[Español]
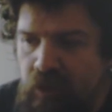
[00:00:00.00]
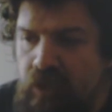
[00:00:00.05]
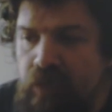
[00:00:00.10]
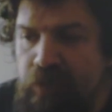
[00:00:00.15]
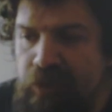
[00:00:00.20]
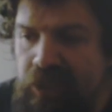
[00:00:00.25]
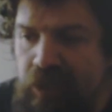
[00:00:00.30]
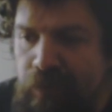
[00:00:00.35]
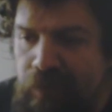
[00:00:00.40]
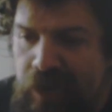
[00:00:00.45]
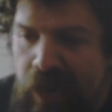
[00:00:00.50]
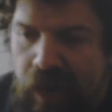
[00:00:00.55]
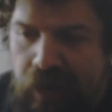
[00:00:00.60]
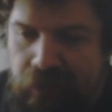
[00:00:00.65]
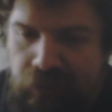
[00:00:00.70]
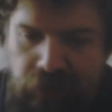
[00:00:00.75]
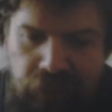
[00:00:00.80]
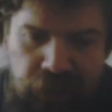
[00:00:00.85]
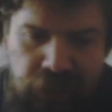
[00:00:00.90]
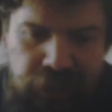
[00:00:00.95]
no te puedes
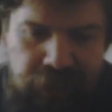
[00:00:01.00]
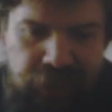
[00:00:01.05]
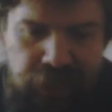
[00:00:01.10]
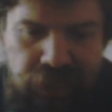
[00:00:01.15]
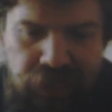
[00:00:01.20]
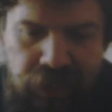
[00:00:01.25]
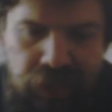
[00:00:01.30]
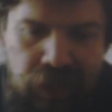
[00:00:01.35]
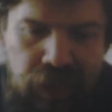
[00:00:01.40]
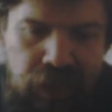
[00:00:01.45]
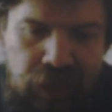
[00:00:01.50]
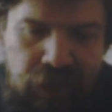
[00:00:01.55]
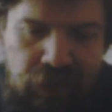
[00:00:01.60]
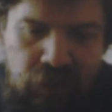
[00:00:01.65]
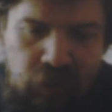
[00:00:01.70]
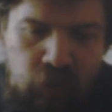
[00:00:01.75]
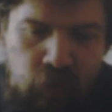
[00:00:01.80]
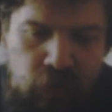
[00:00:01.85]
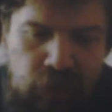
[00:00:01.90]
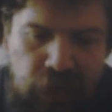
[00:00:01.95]
esperar ni que
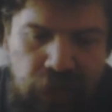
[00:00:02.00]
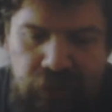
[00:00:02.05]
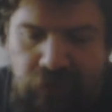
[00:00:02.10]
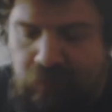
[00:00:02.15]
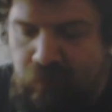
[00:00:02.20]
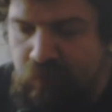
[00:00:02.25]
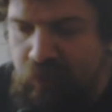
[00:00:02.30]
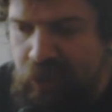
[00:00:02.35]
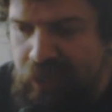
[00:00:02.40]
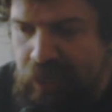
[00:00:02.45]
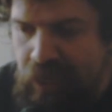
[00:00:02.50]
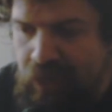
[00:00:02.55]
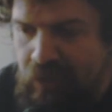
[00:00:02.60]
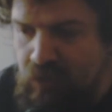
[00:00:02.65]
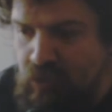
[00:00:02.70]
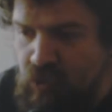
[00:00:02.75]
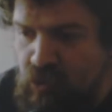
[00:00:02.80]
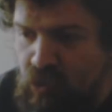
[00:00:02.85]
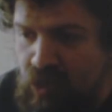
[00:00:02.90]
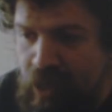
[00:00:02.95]
tenga una buena
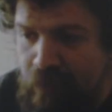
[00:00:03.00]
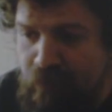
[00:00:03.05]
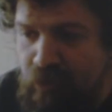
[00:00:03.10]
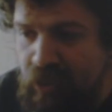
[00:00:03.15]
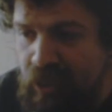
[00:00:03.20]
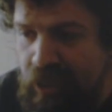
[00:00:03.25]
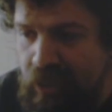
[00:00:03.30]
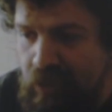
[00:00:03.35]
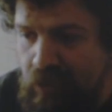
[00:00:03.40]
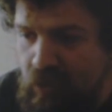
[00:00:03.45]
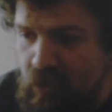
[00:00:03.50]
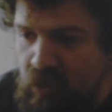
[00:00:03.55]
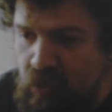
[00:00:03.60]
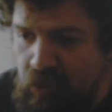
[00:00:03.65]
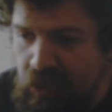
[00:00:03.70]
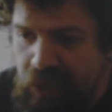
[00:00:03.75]
consola por dentro,